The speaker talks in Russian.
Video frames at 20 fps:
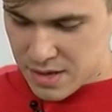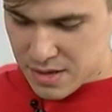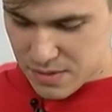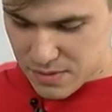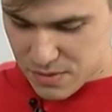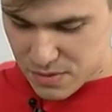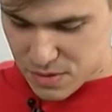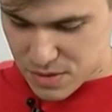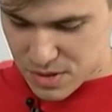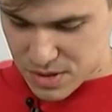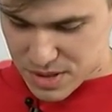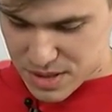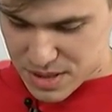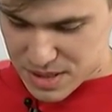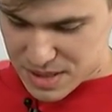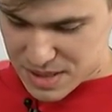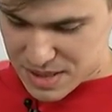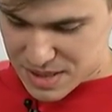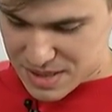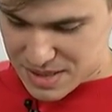Вот.
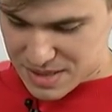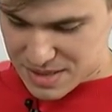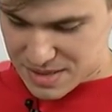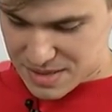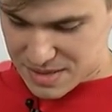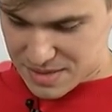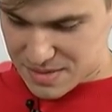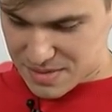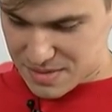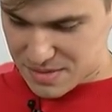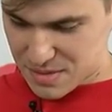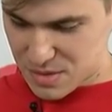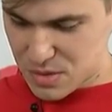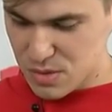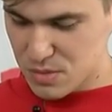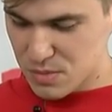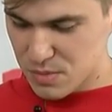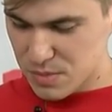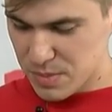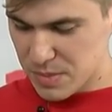
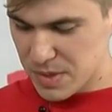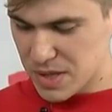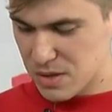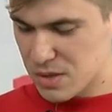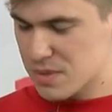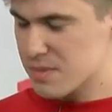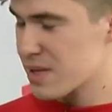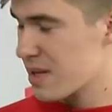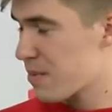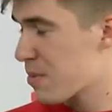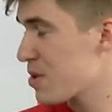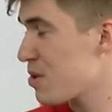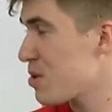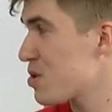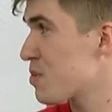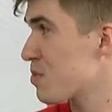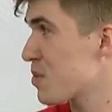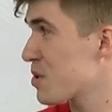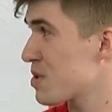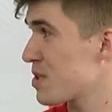Ну, я
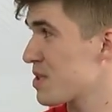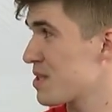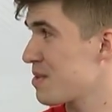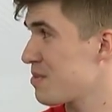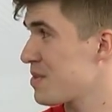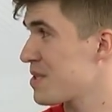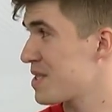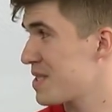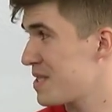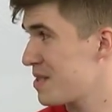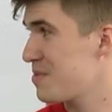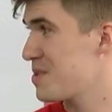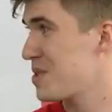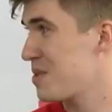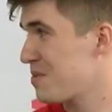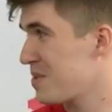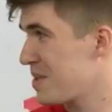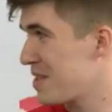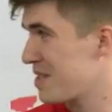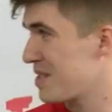продолжу просто заниматься тем,
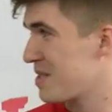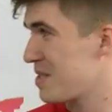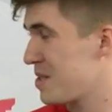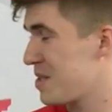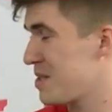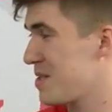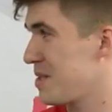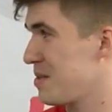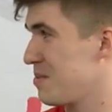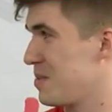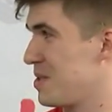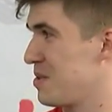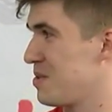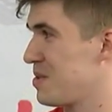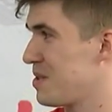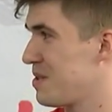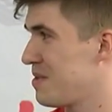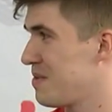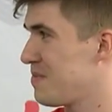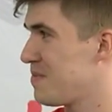чем я сейчас
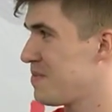занимаюсь.